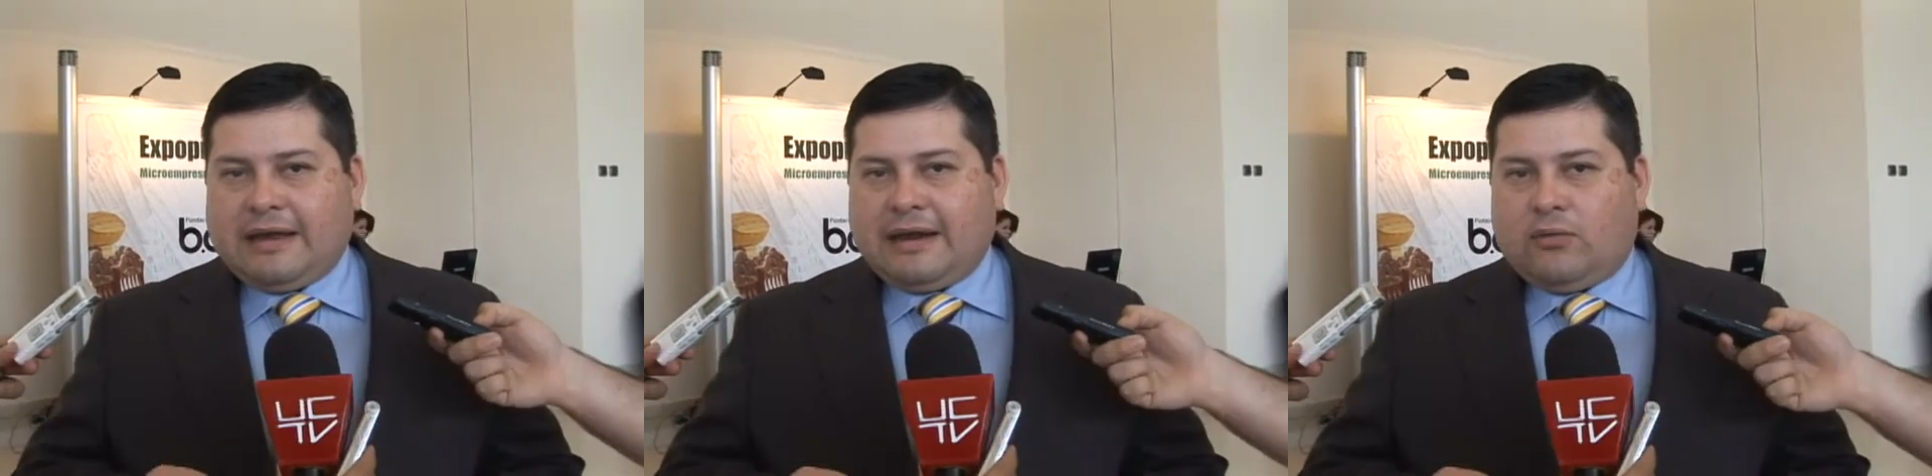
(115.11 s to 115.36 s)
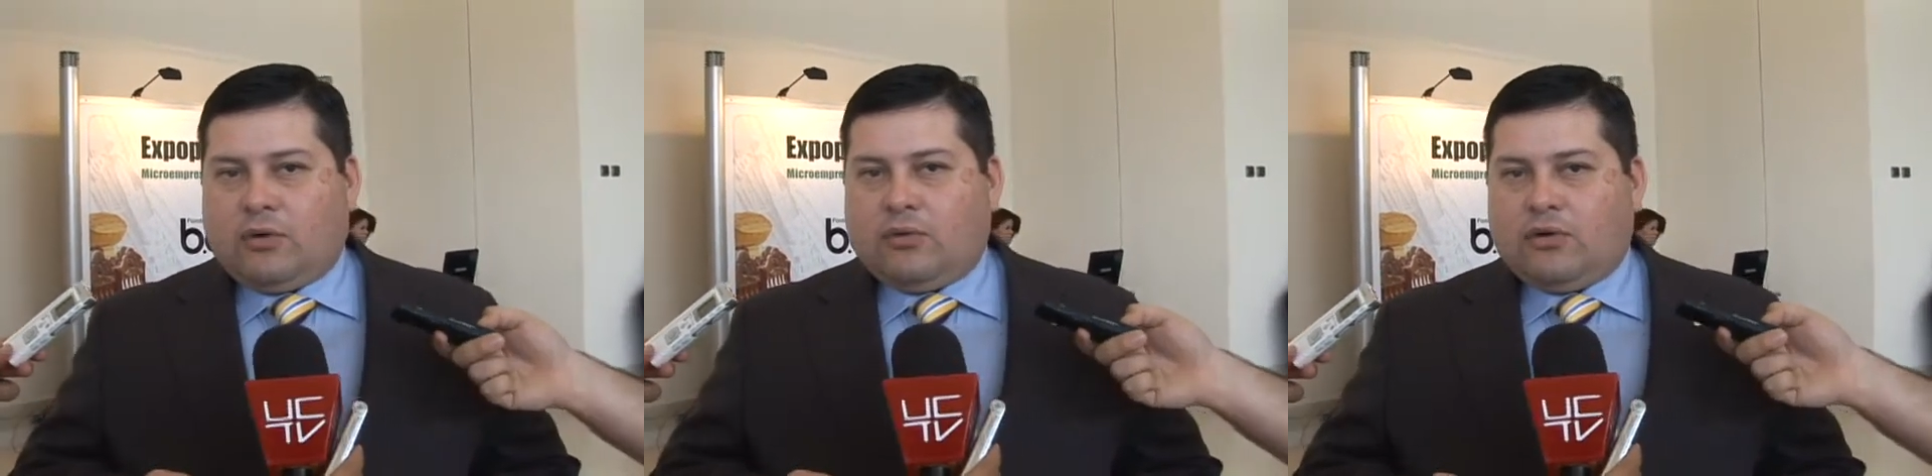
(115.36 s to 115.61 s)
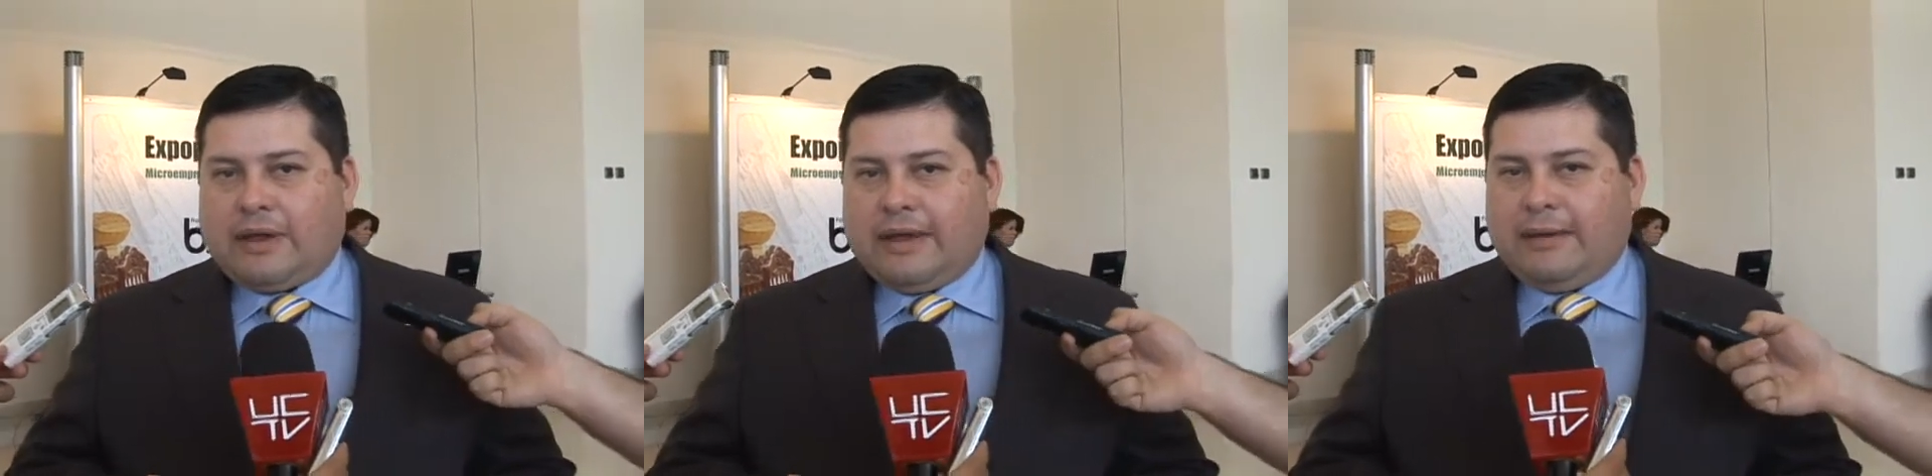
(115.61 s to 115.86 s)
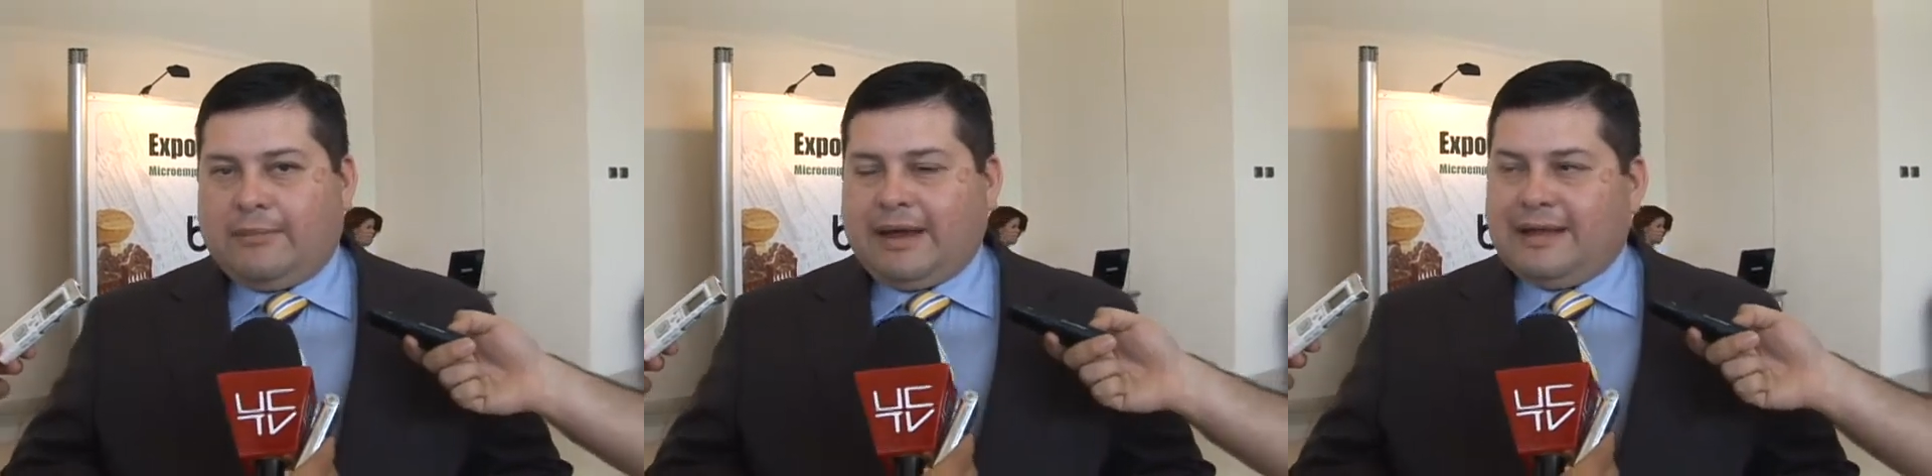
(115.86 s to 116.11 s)
Carabobo
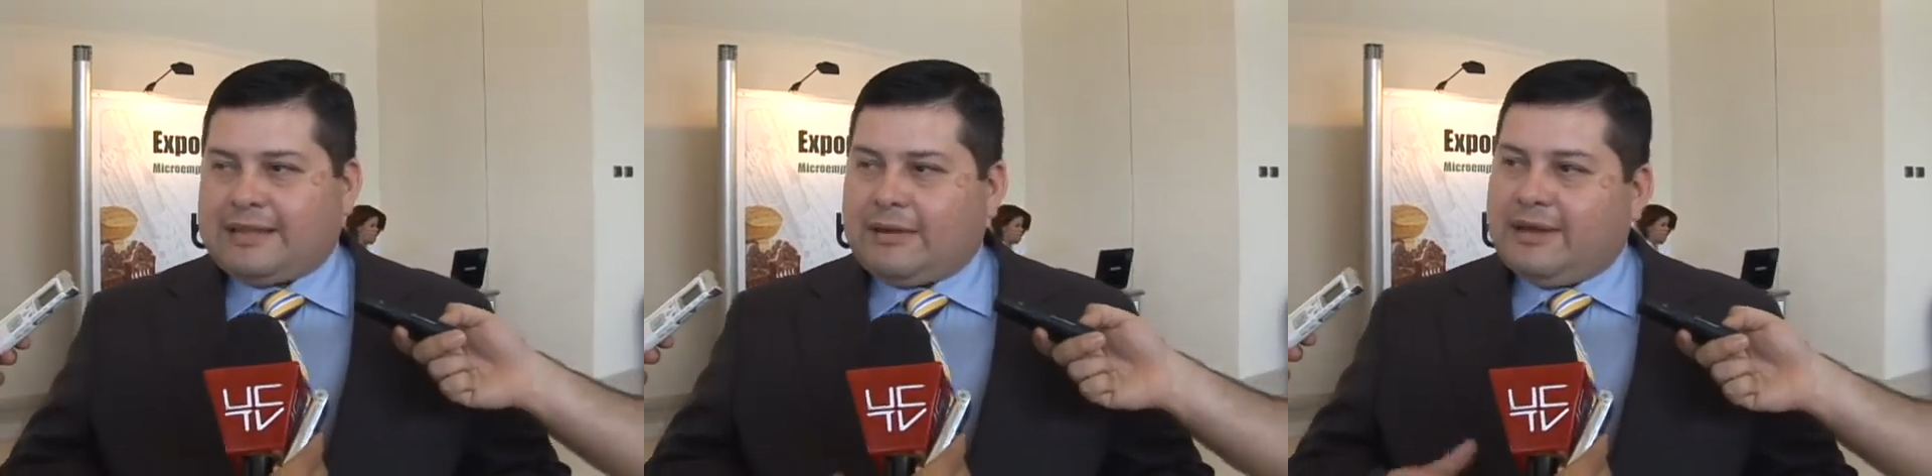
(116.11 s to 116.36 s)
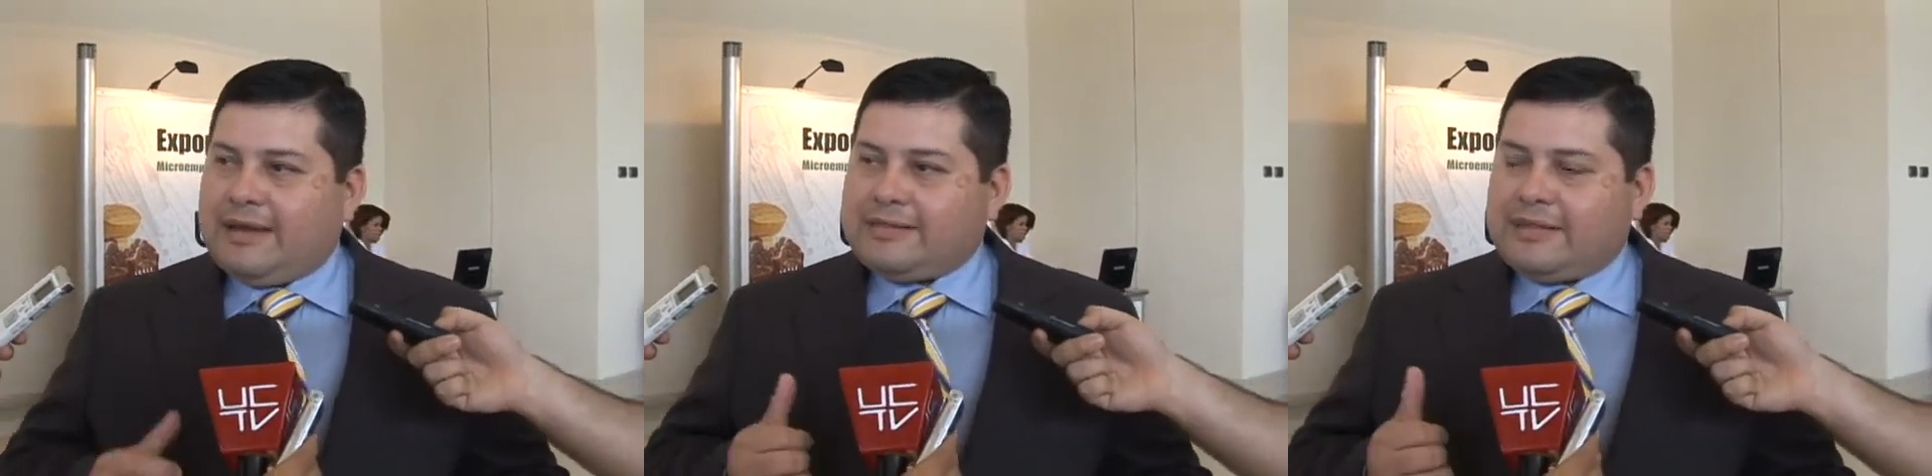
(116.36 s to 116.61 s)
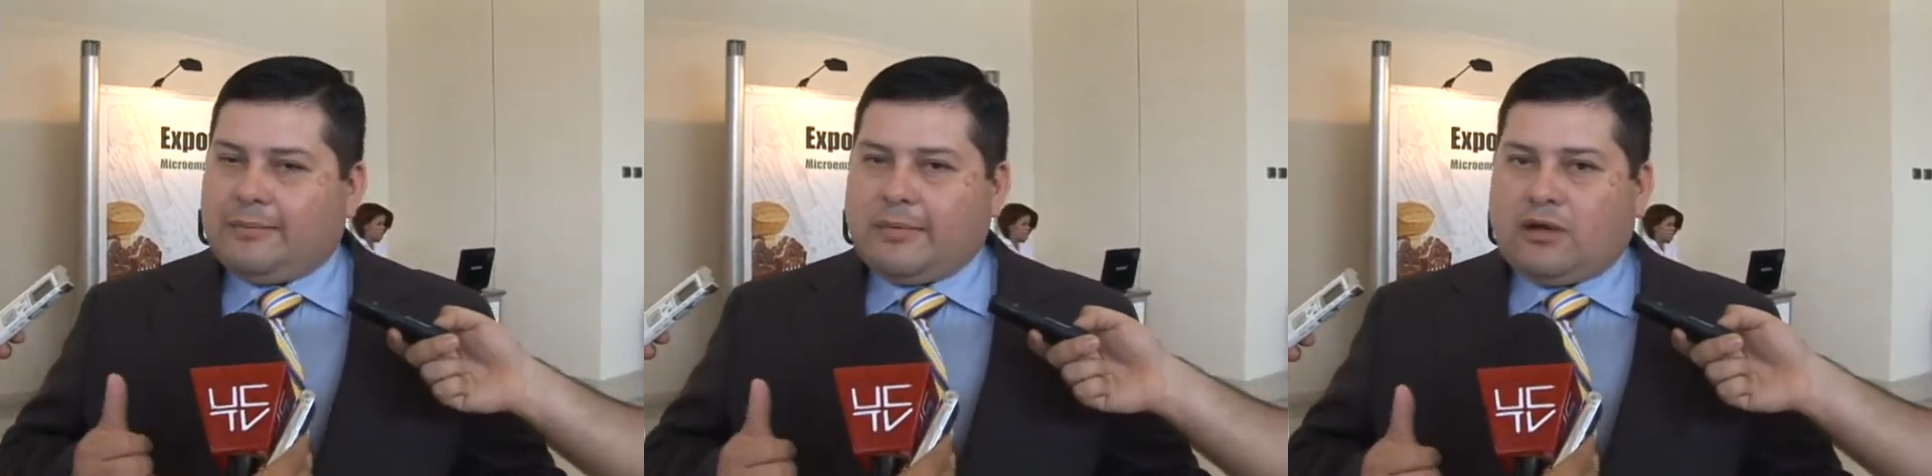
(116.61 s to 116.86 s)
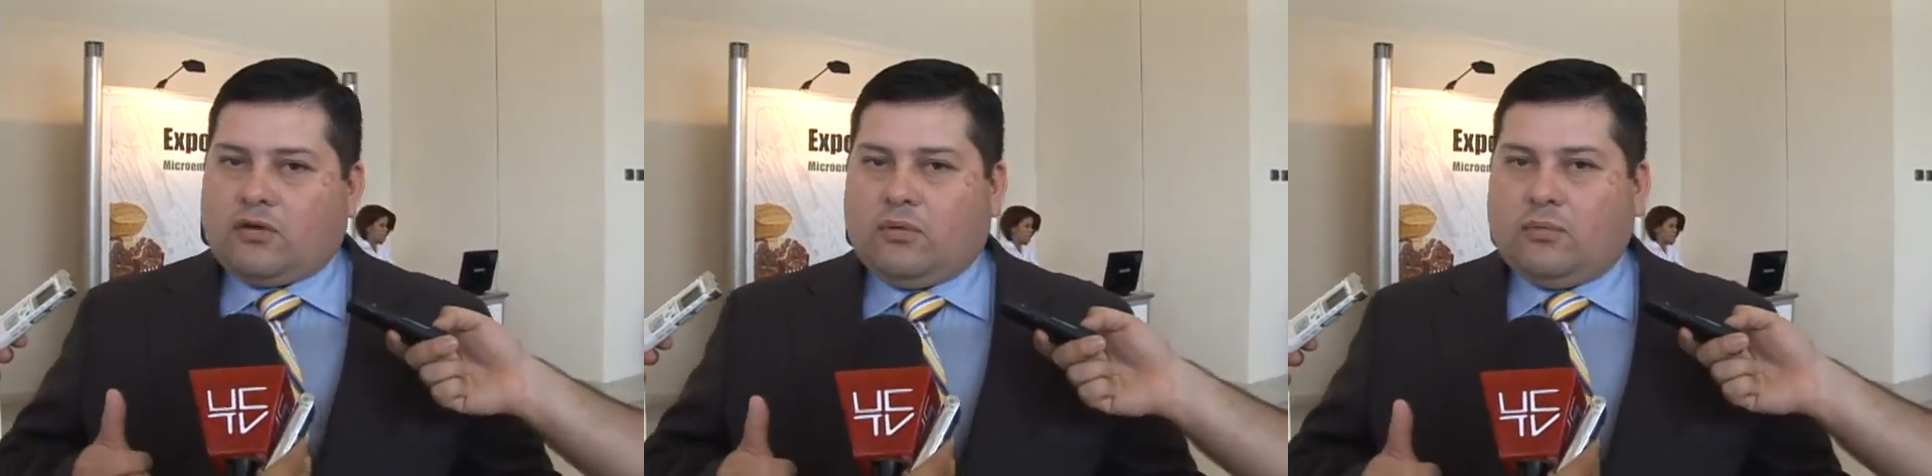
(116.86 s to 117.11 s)
que van a trabajar
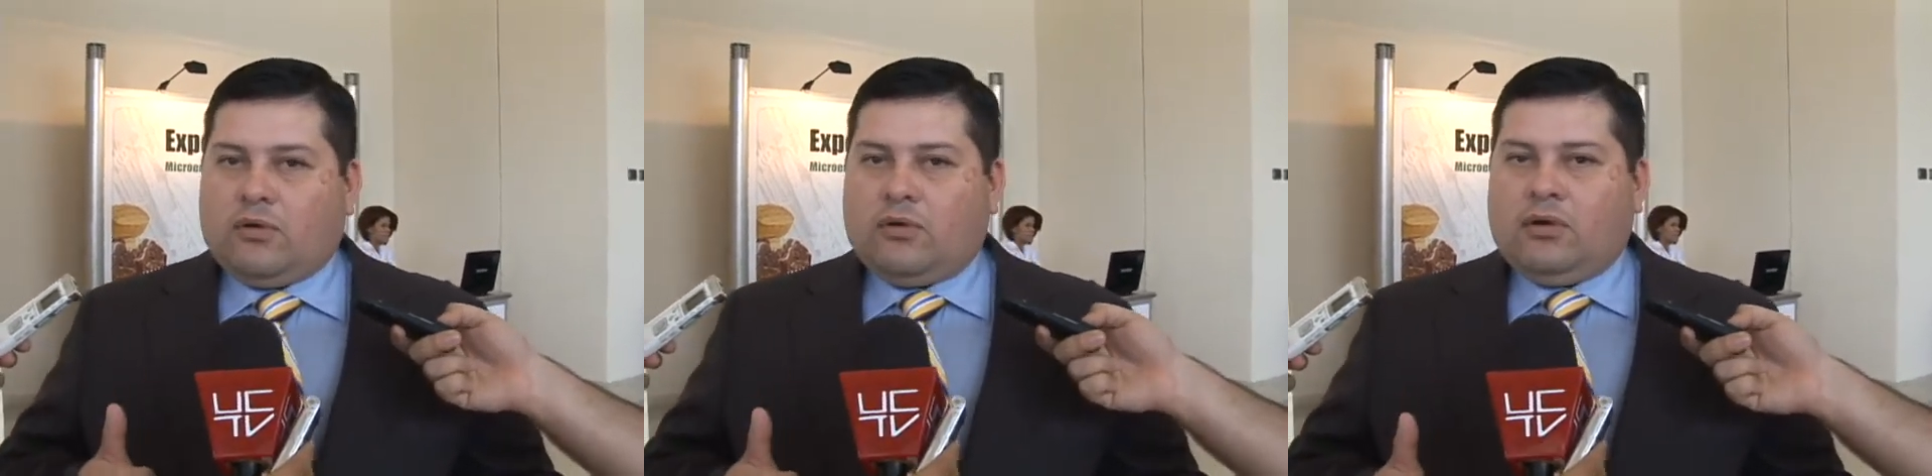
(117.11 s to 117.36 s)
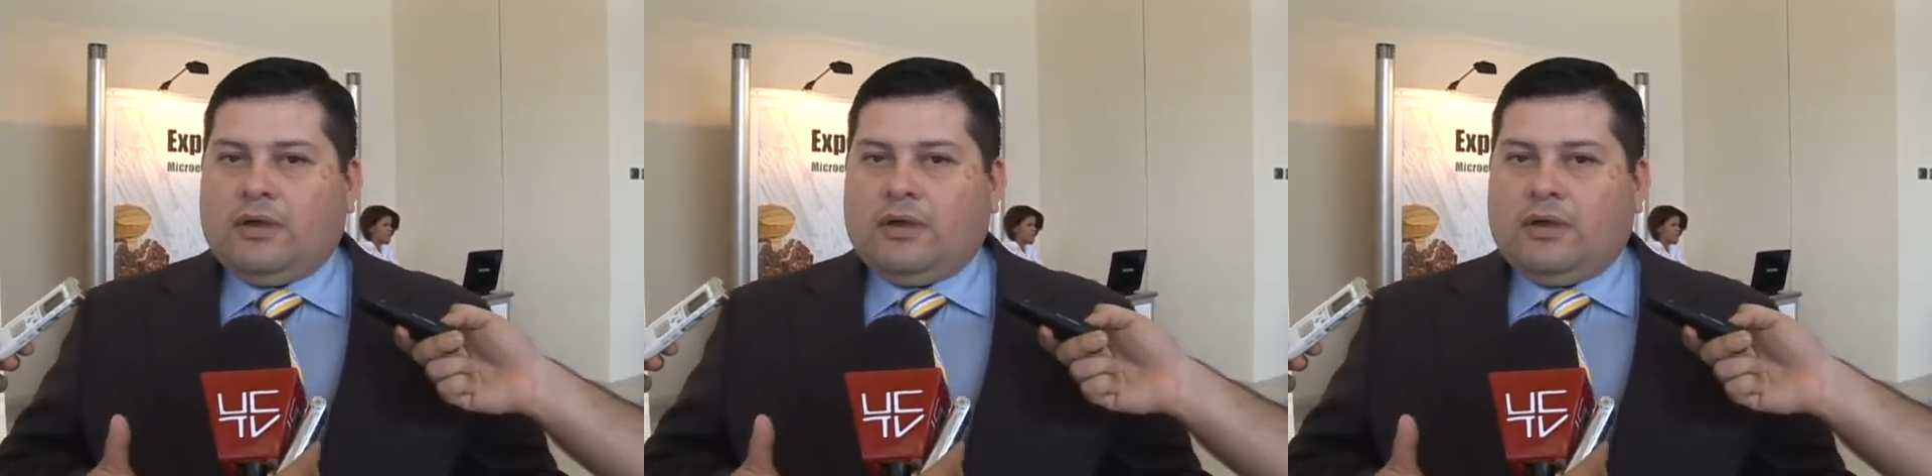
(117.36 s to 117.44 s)
temas como